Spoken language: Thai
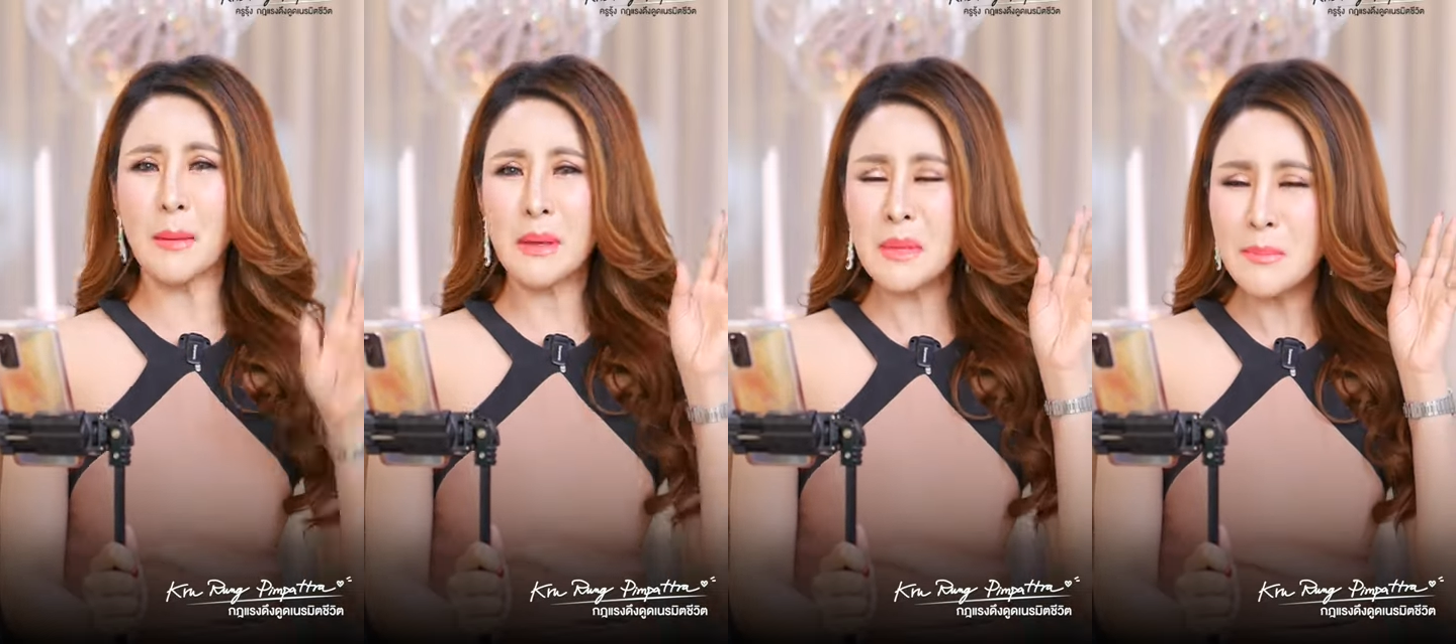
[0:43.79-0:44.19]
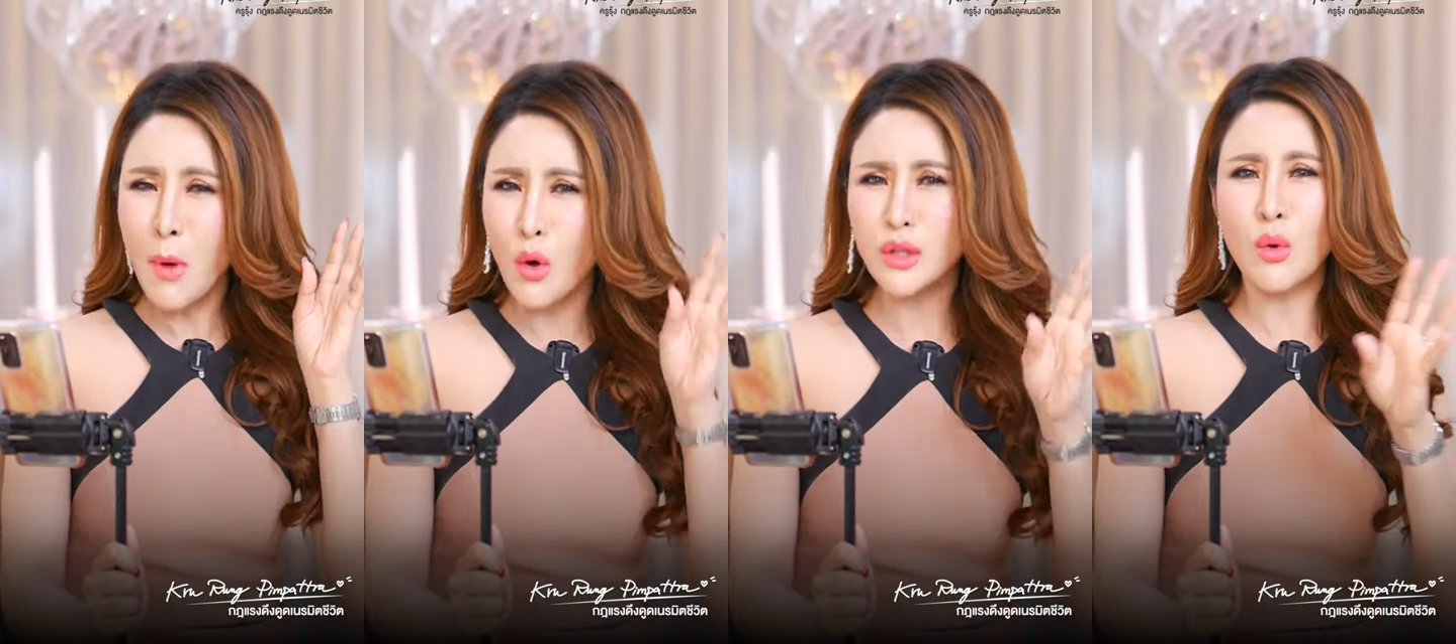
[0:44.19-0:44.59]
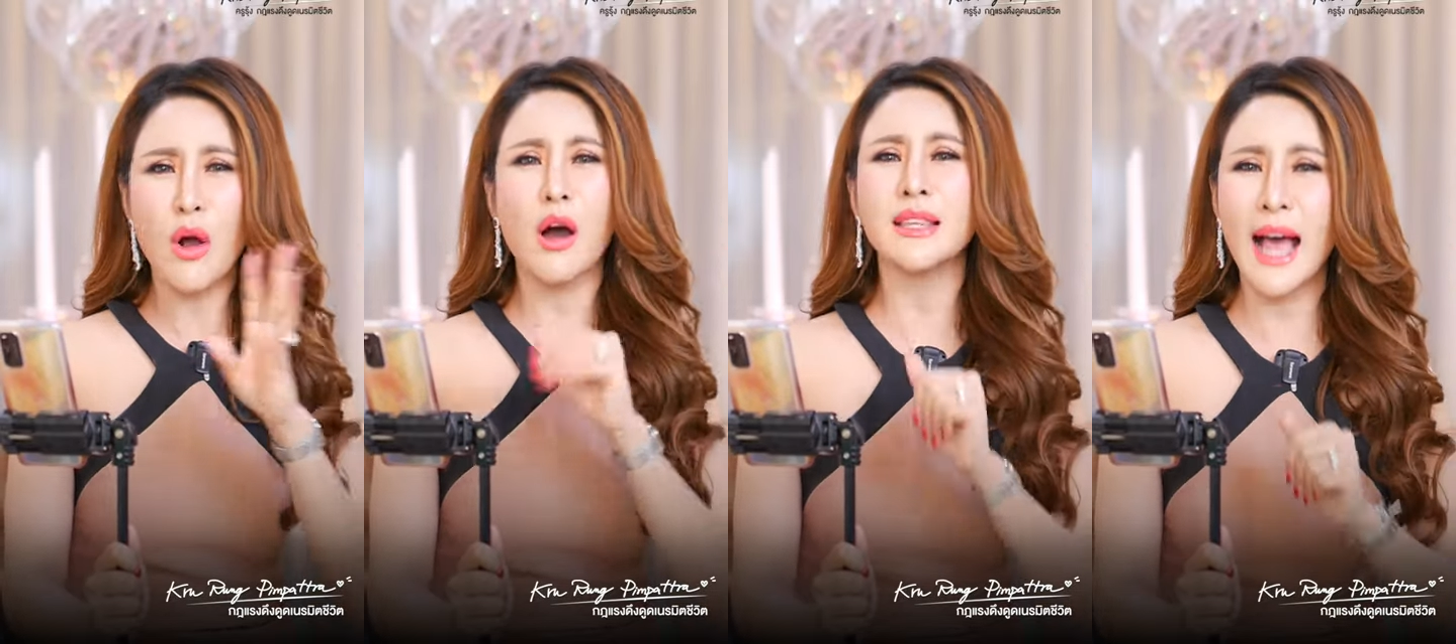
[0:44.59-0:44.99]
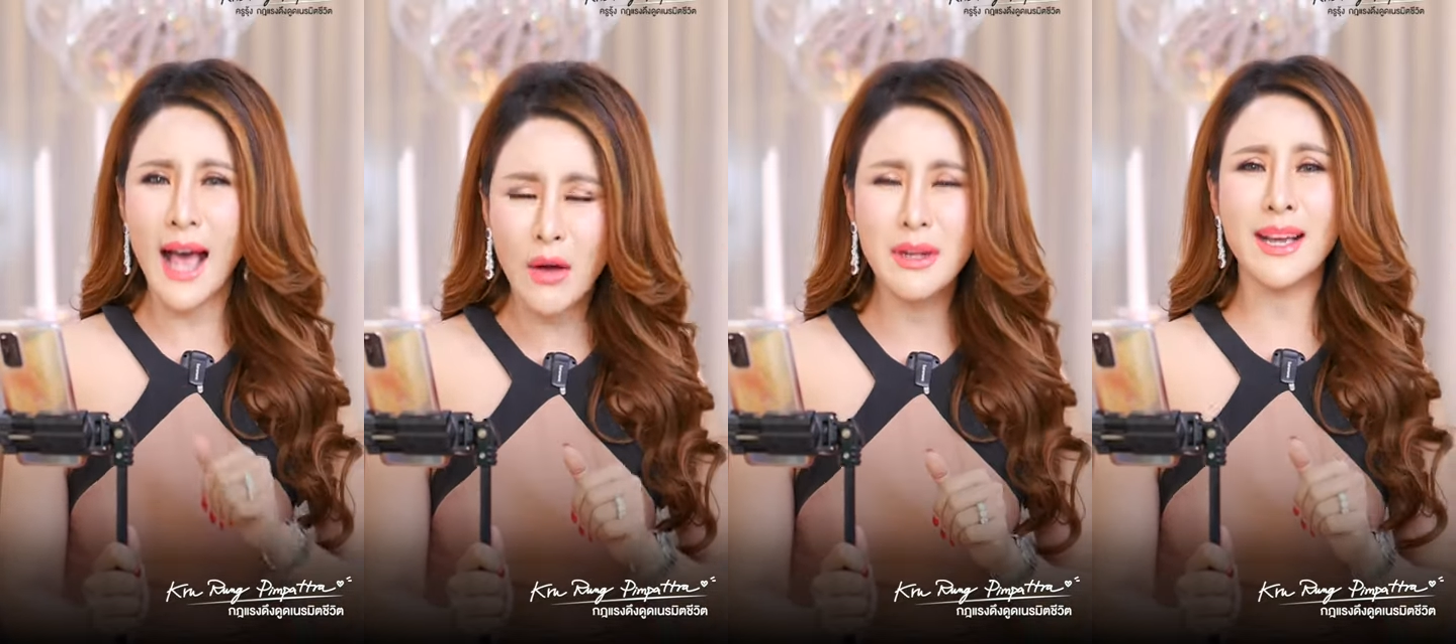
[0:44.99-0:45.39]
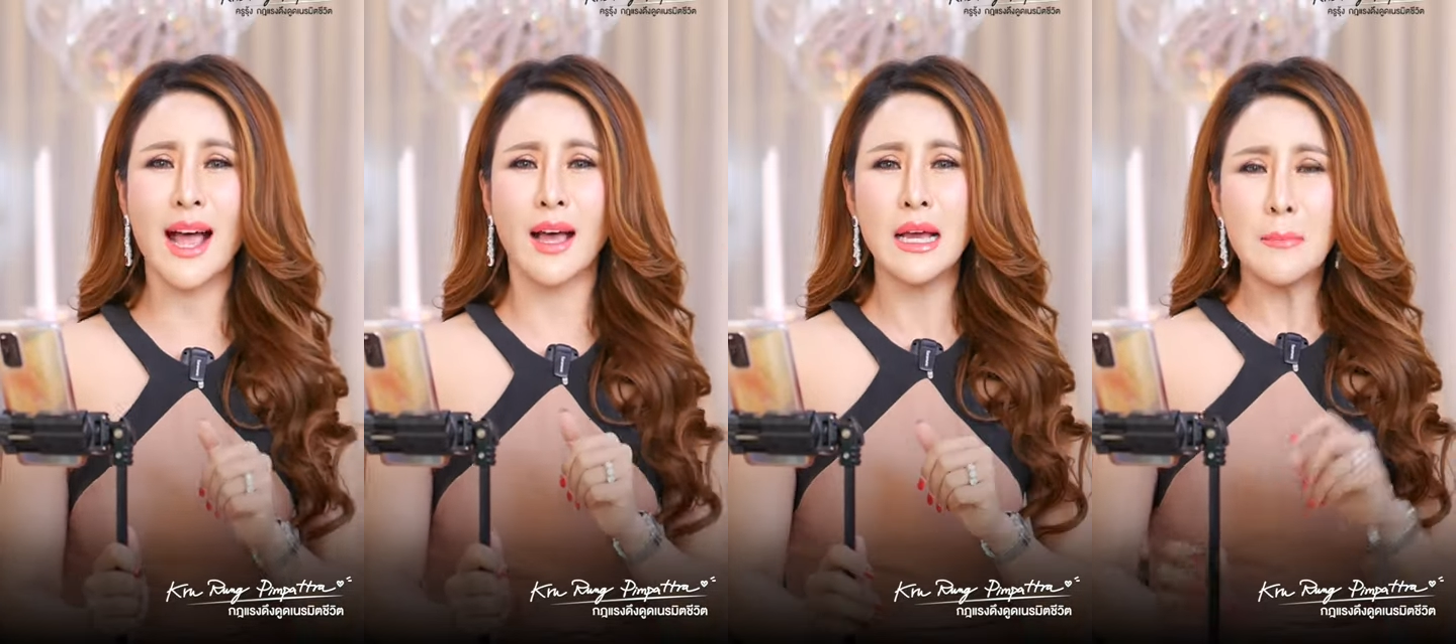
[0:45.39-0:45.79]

มันไม่มีโบตรงข้อเท้าเลยค่ะ